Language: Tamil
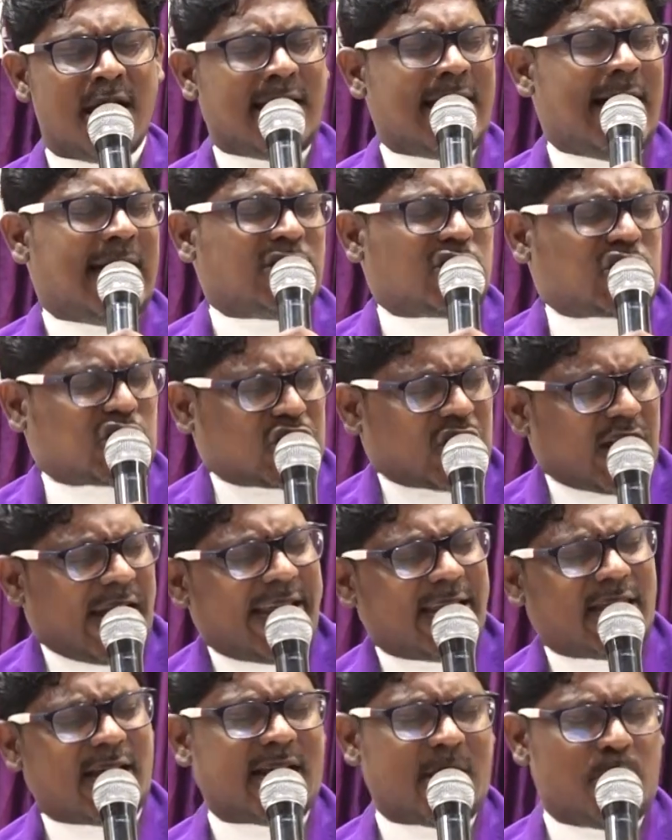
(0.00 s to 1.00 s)
நான்
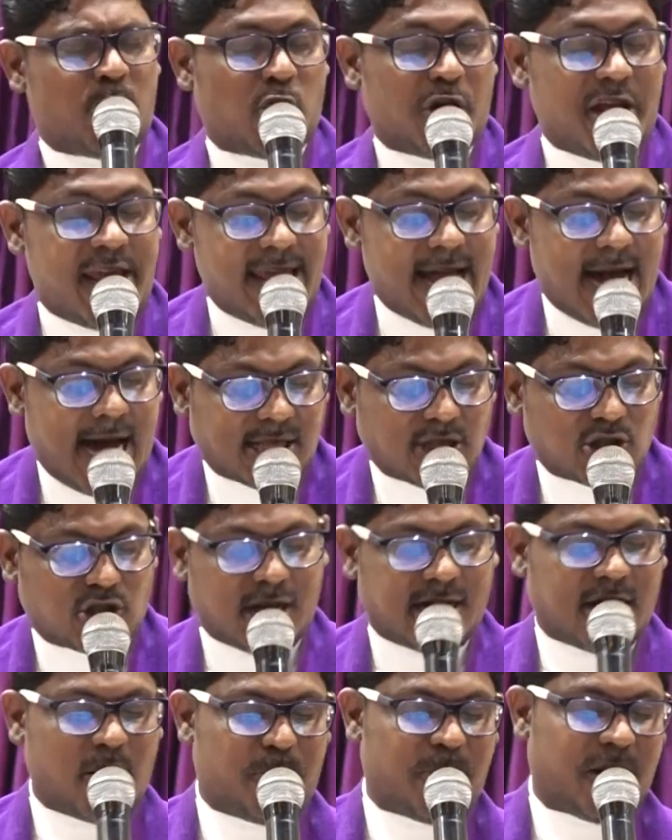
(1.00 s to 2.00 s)
செய்திட முடியாது
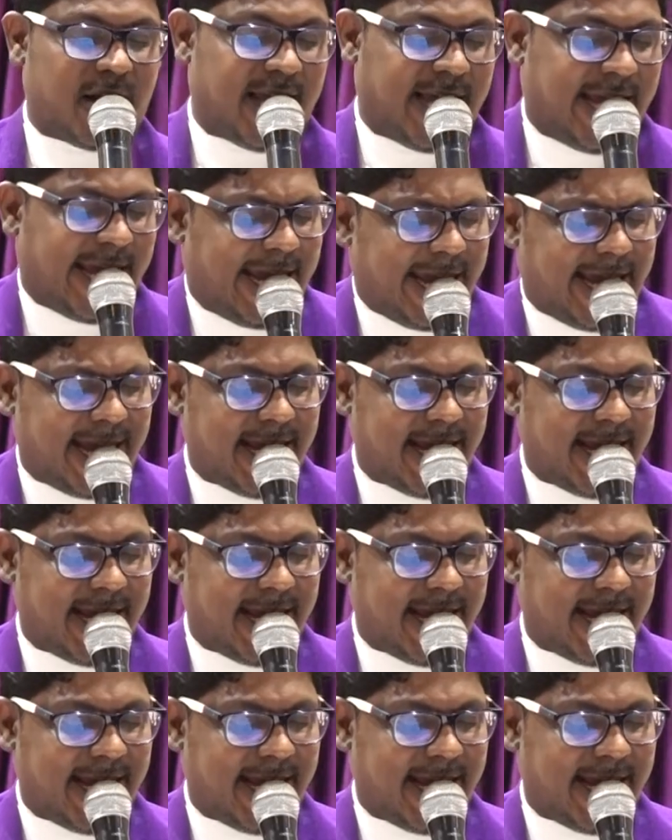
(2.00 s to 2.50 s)
தகப்பனே